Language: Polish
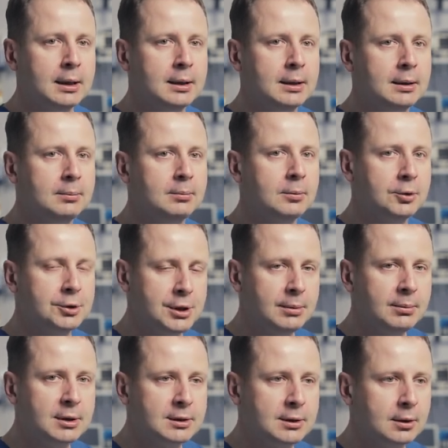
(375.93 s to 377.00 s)
E,
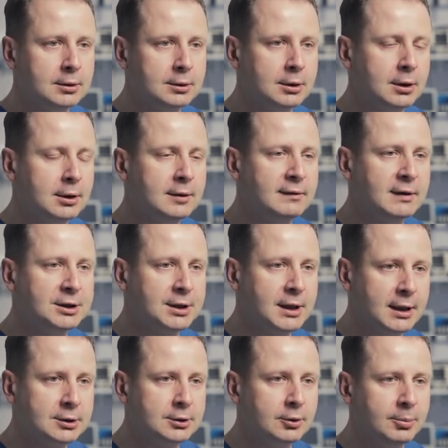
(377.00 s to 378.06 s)
musimy skontrolować
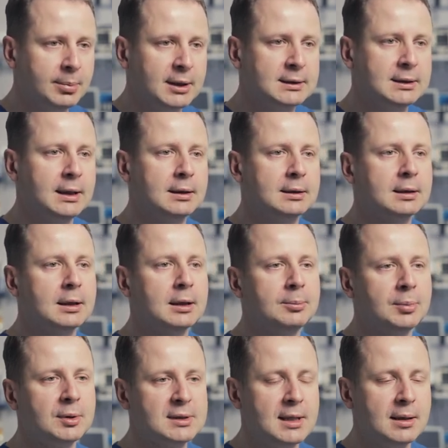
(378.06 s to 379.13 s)
każdą pacjentkę po